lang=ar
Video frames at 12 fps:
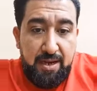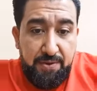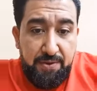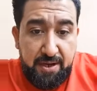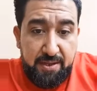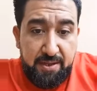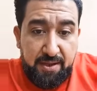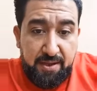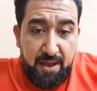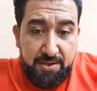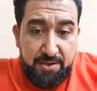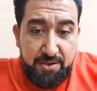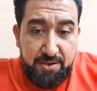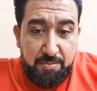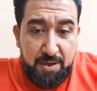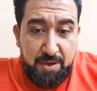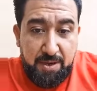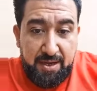على فكره انت رائع
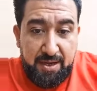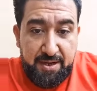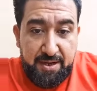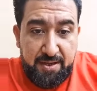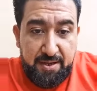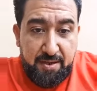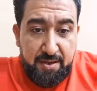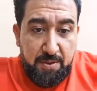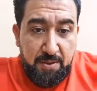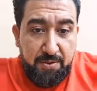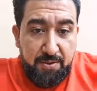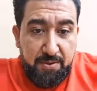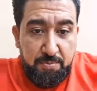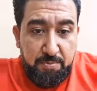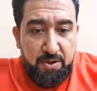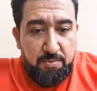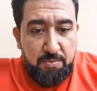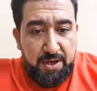جدا بالاغاني يعني انت ممثل
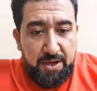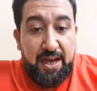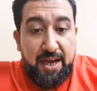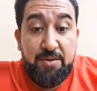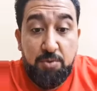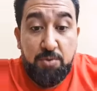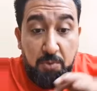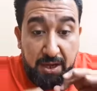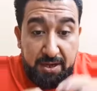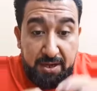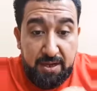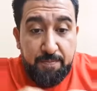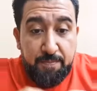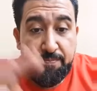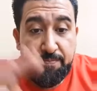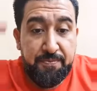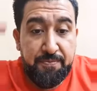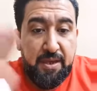مبدع ومغني انا مو مغني